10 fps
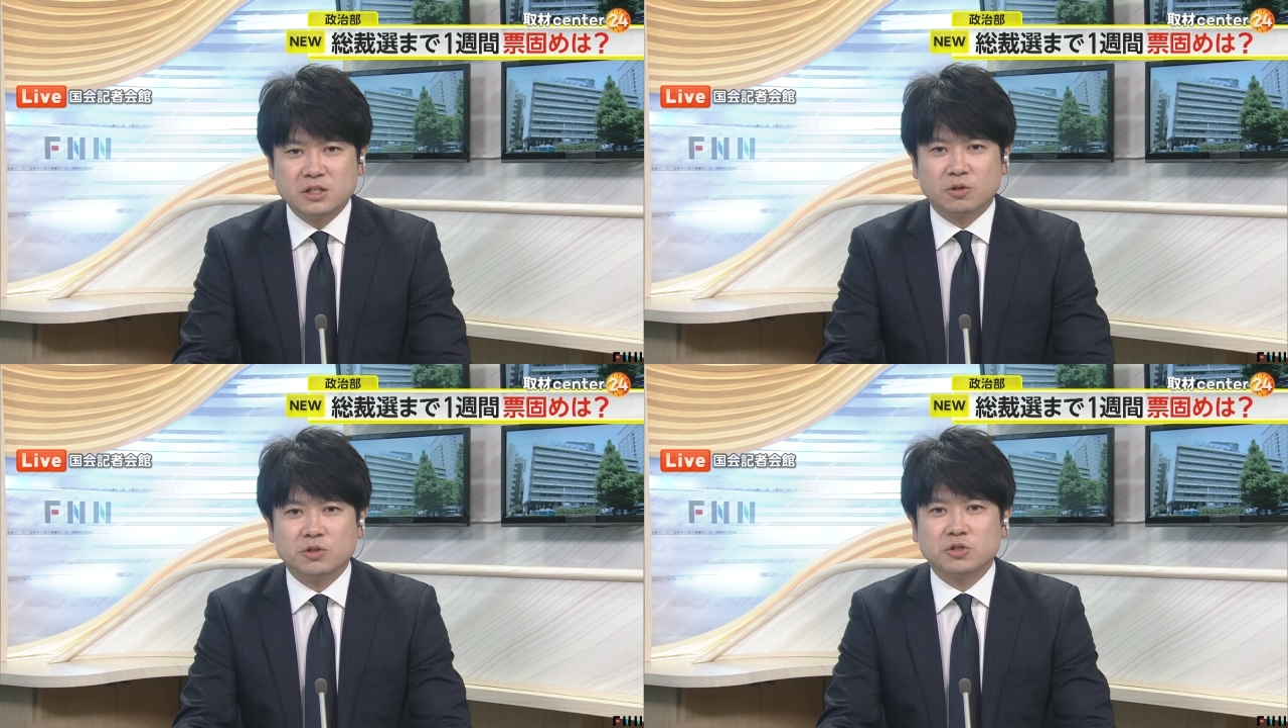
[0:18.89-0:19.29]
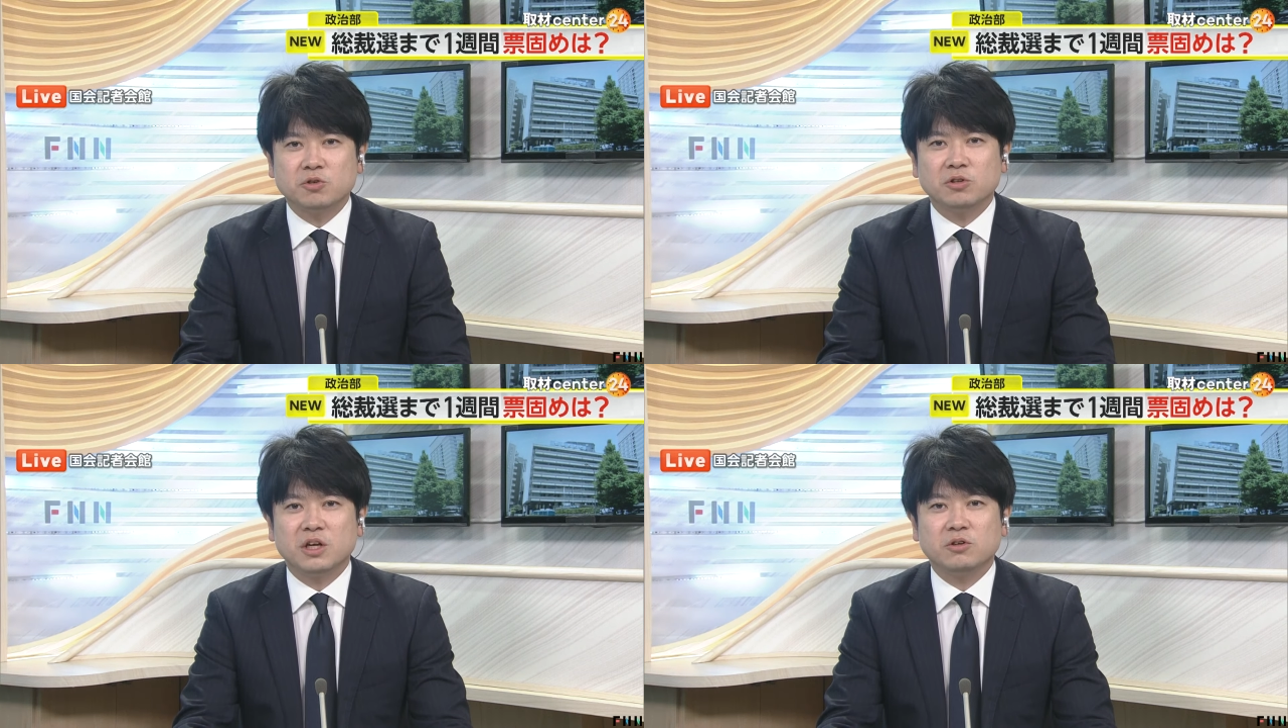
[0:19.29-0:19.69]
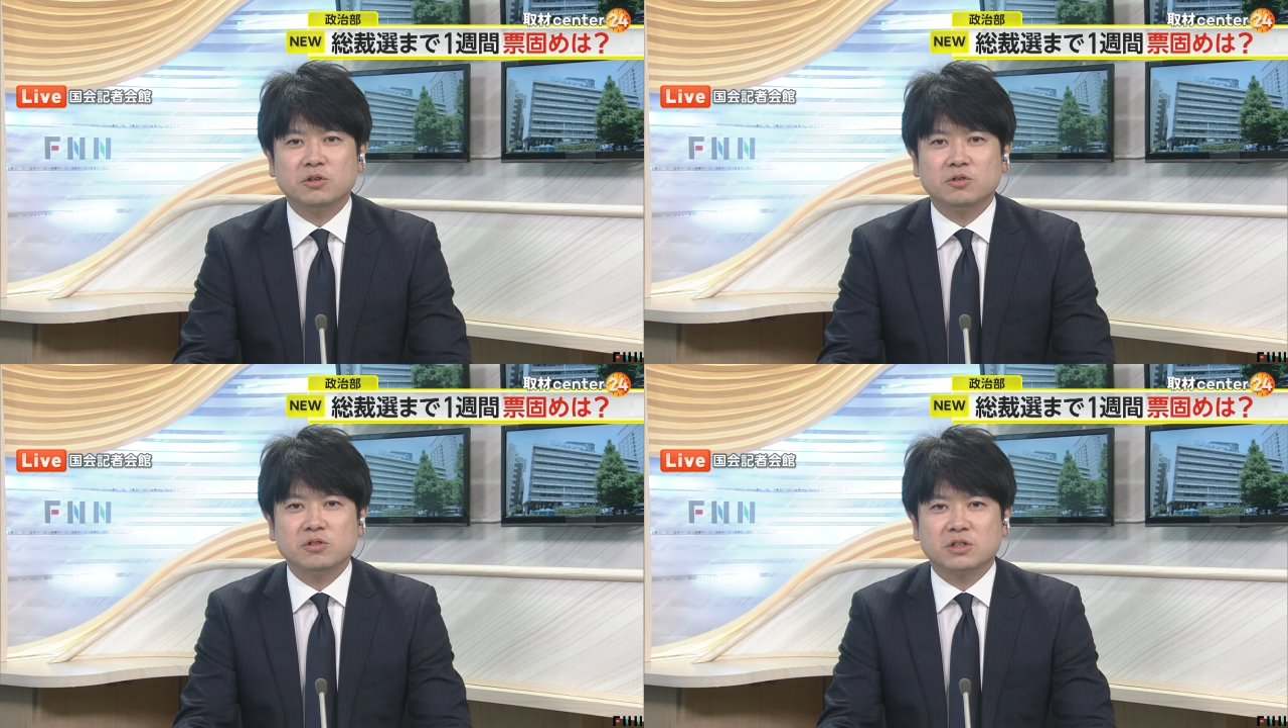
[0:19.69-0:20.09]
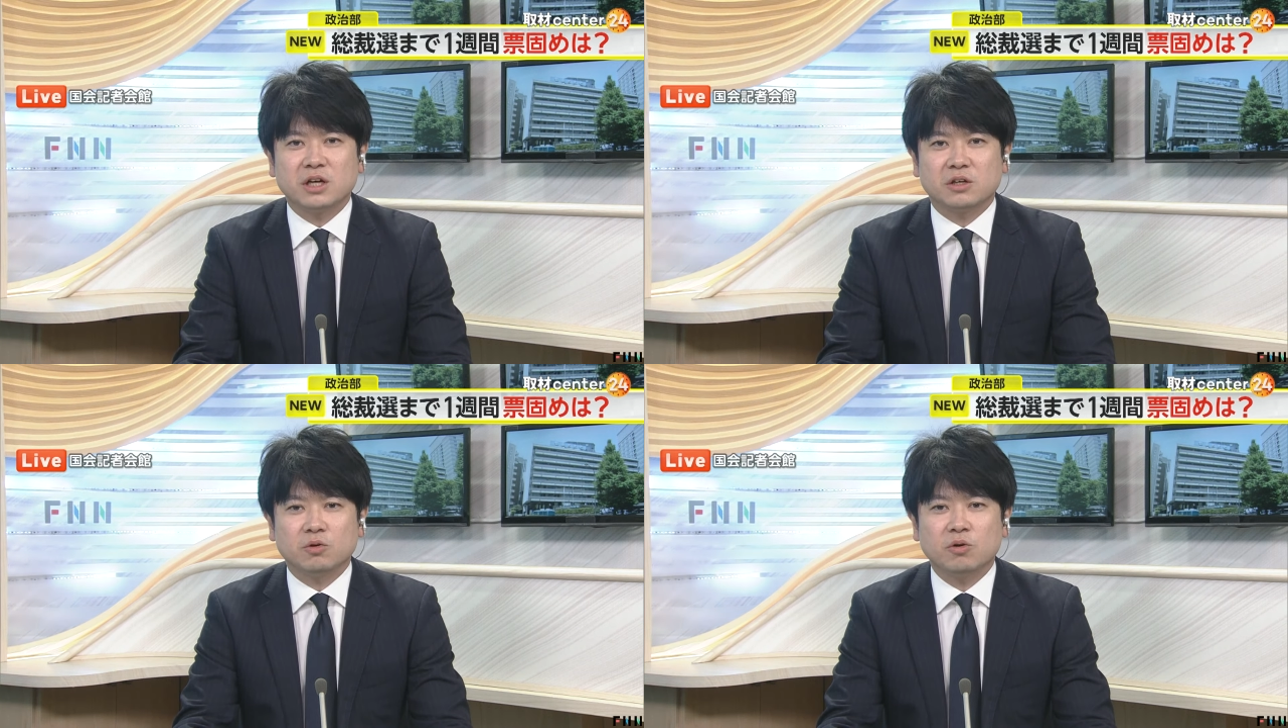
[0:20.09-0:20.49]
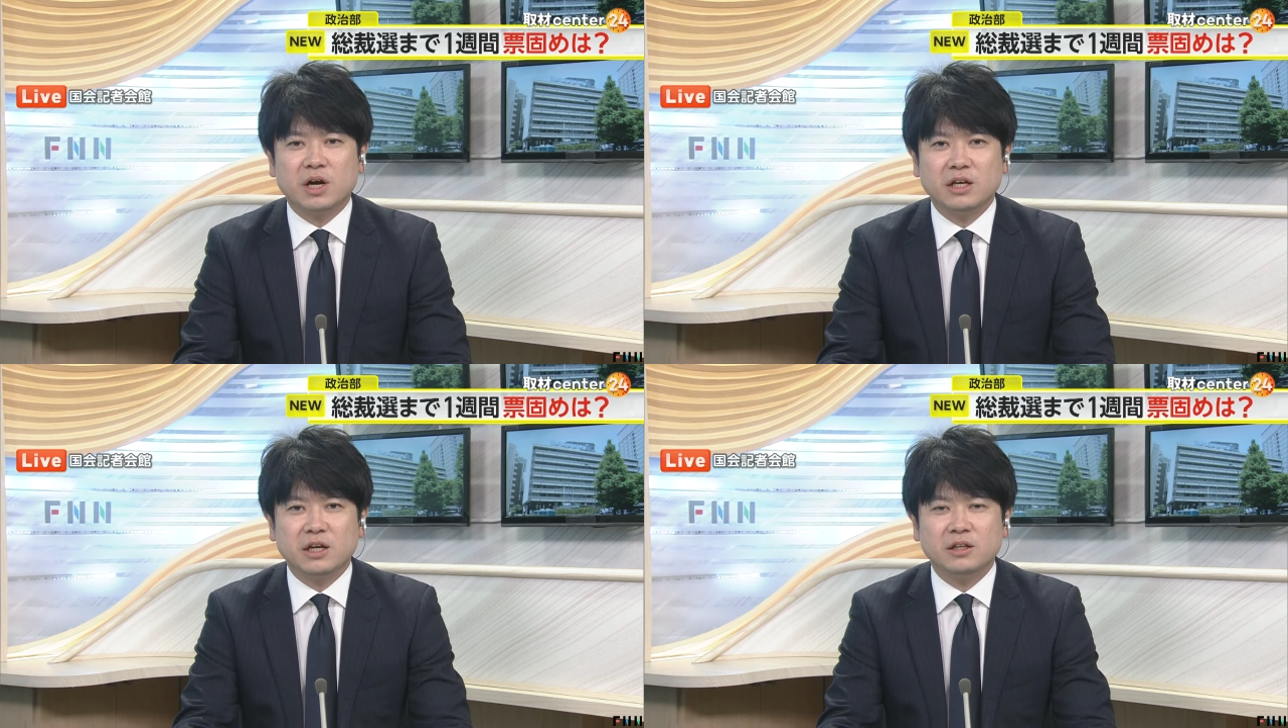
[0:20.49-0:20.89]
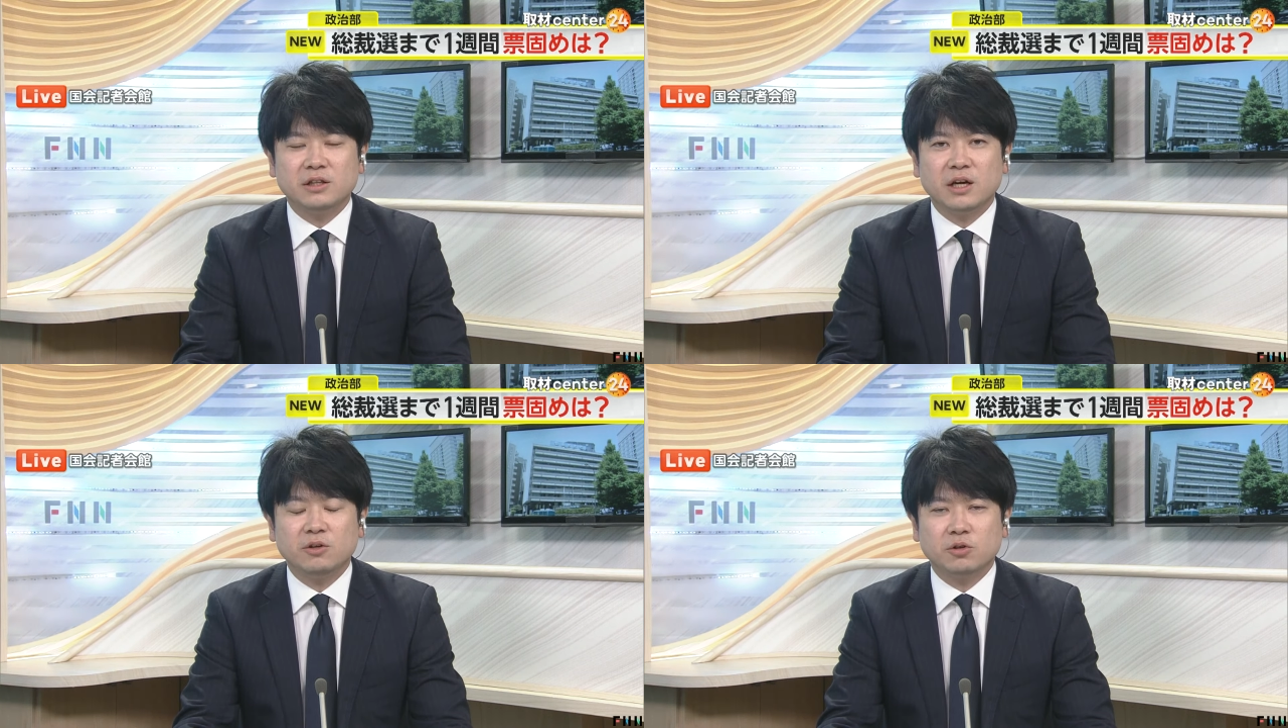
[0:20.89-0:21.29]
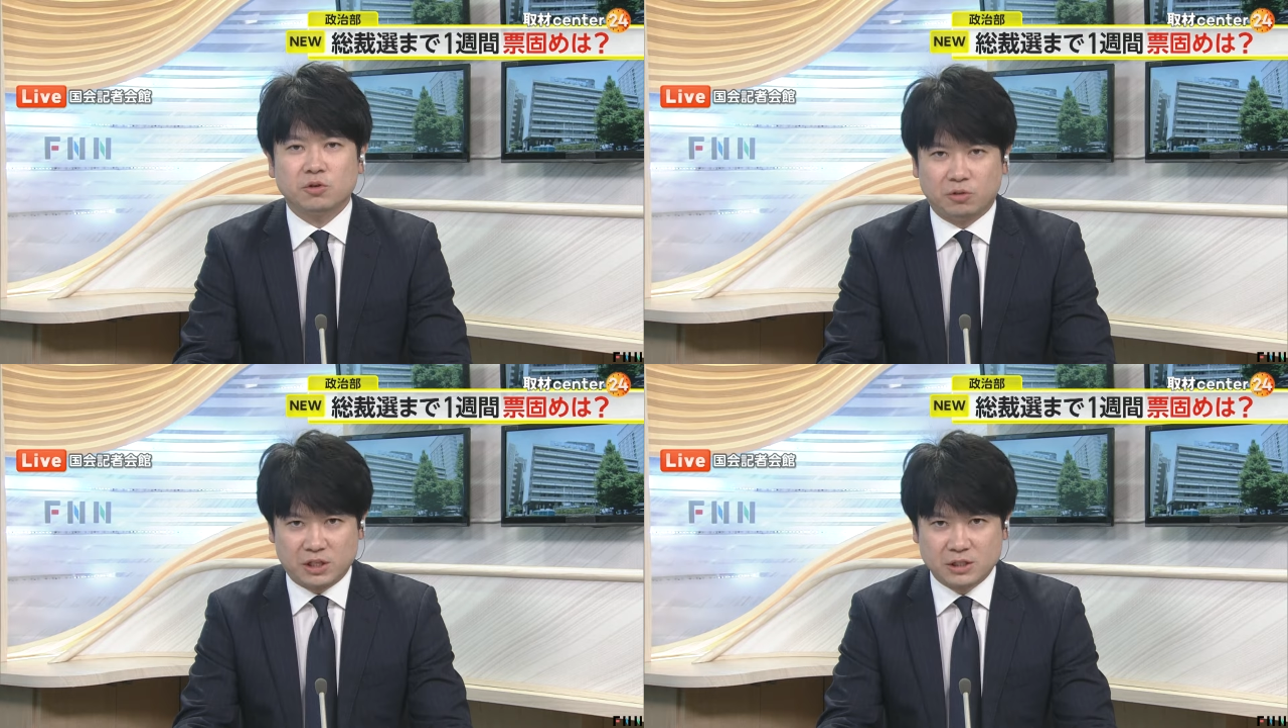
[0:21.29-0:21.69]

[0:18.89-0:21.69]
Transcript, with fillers: その焦点の一つが業界団体の票で